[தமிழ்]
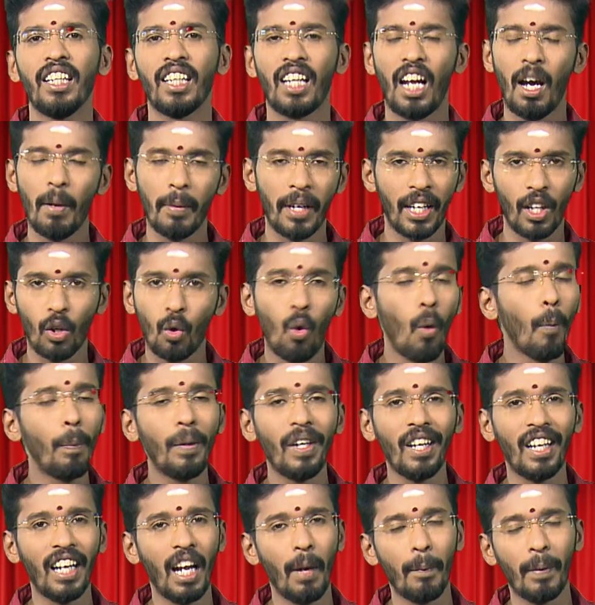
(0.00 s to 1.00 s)
ராம என்னை
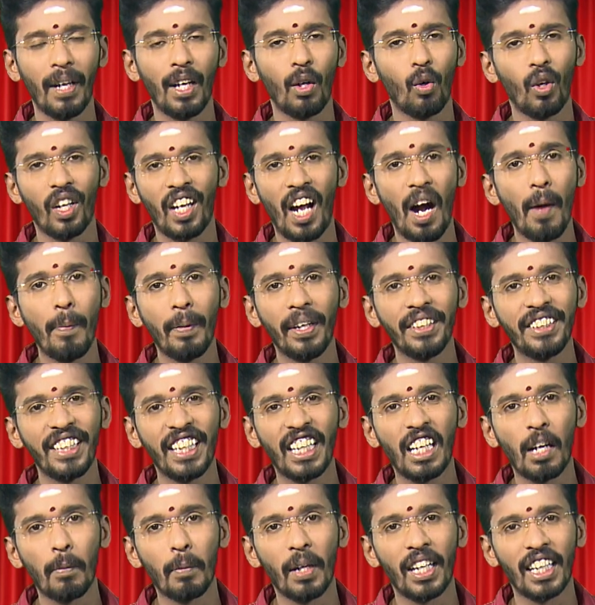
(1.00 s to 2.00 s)
கூப்பிட்டுருக்கலாம் இல்லை உன்னை
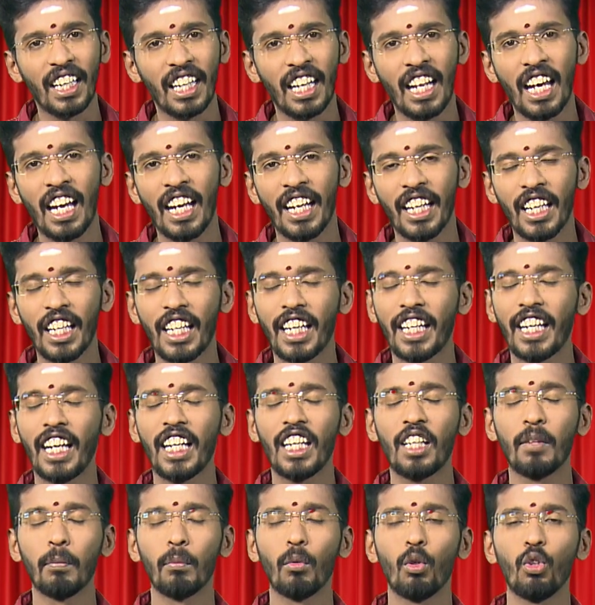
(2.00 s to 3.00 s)
இருக்க மாட்டேனா என்று
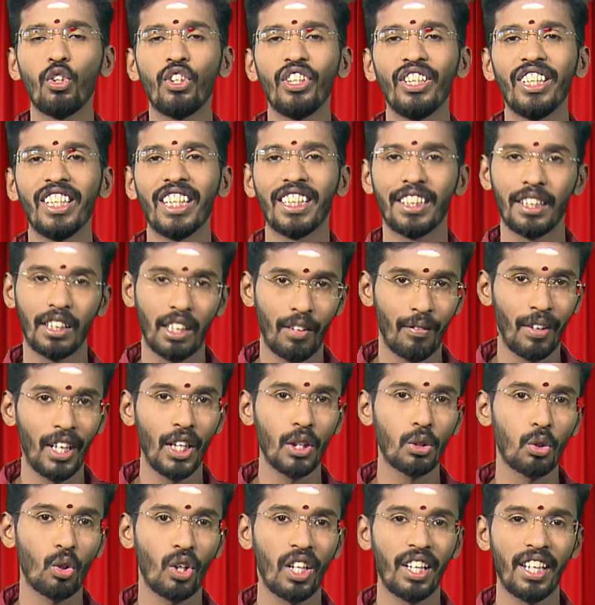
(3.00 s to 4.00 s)
கேட்கும்போது அந்த
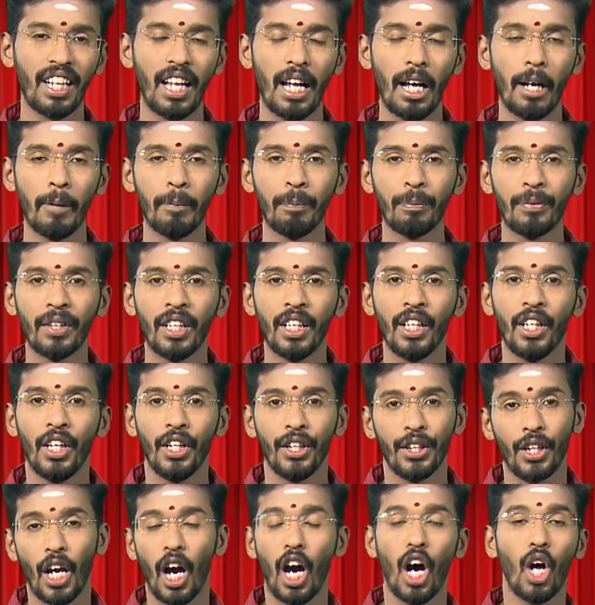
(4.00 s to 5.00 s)
தவளை சொன்னதா
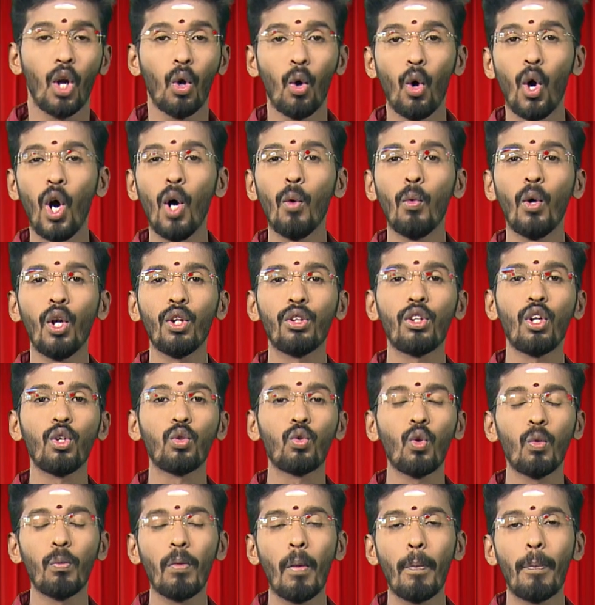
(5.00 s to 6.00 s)
யாரோ
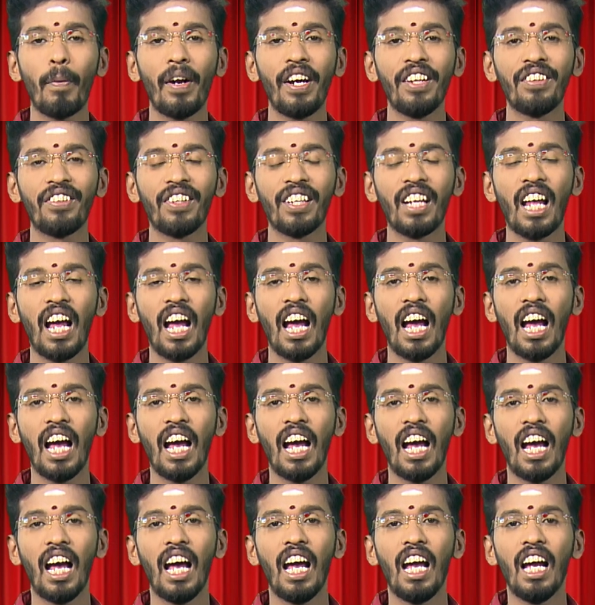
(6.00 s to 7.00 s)
ஒருத்தர் துன்பப்படுத்தினா
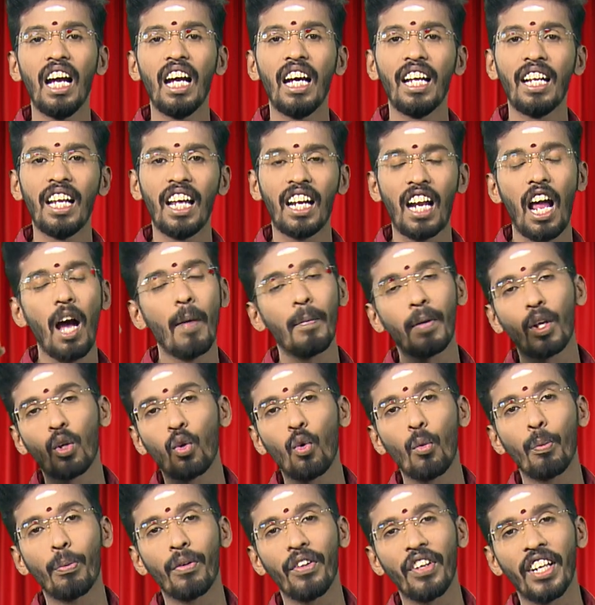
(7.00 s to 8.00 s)
நான் ராமனை
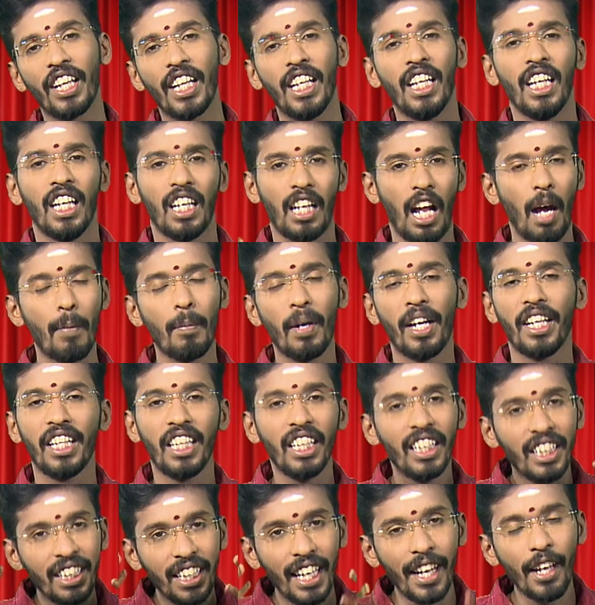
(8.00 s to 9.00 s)
கூப்பிடுவேன் ராமா
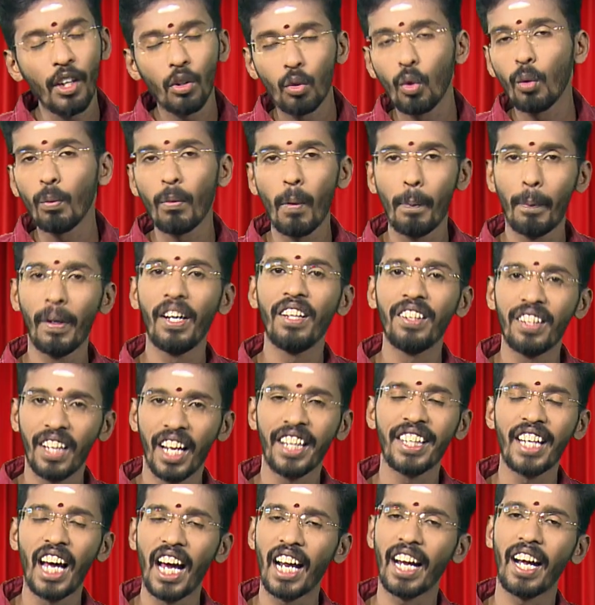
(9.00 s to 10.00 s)
நீயே
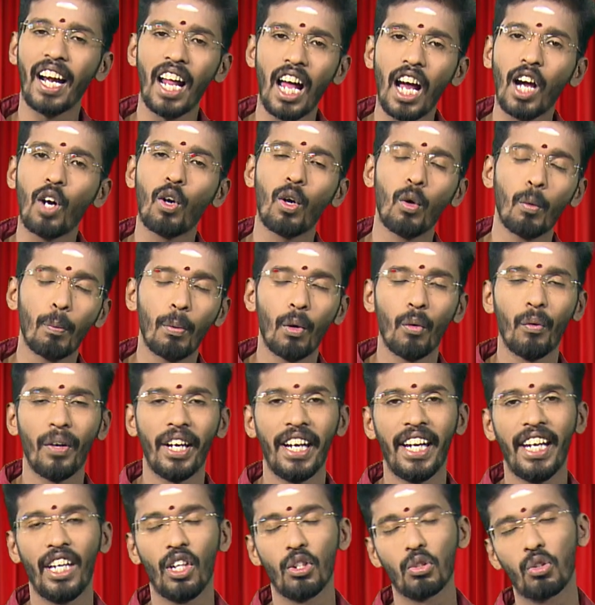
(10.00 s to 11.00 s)
துன்பப்படுத்தினா யாரடா
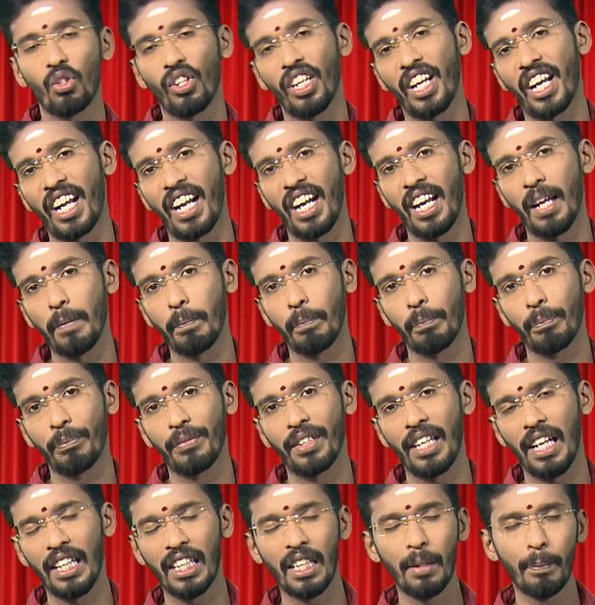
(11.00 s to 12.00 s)
கூப்பிடுவேன் என்று சொன்னார்களாம்
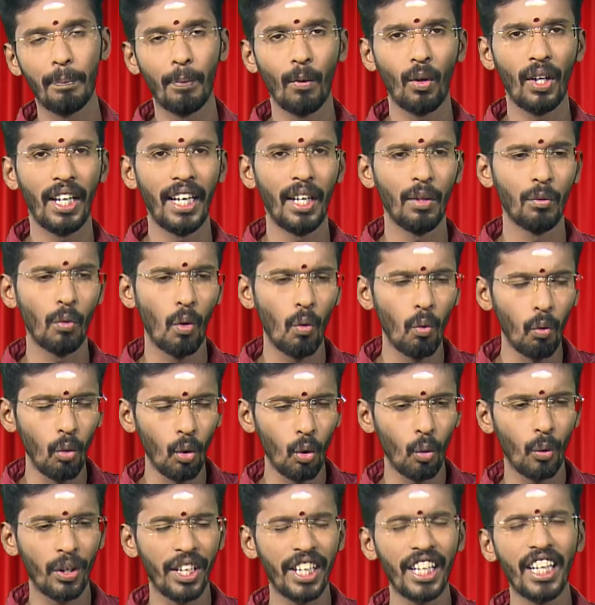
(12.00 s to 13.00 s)
அதை போல்
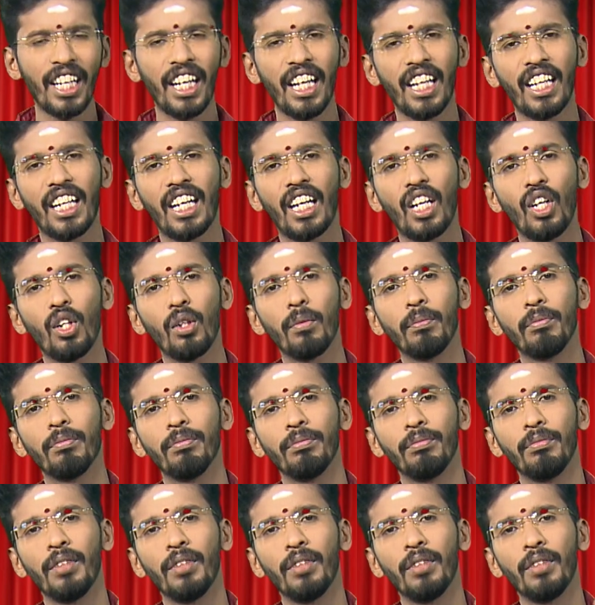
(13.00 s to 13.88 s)
ஒவ்வொரு உயிரினங்களும்